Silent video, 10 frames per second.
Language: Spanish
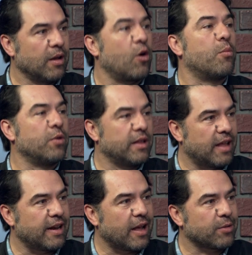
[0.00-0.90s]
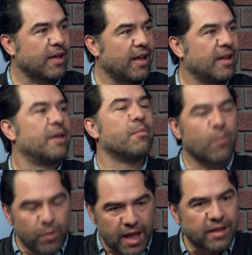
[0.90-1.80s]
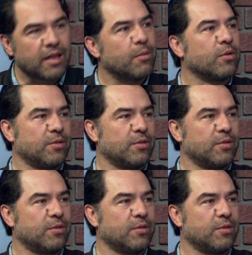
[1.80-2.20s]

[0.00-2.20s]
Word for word: comunitaria. Muy o sea, activos, ¿no? Muy activos. ¿Qué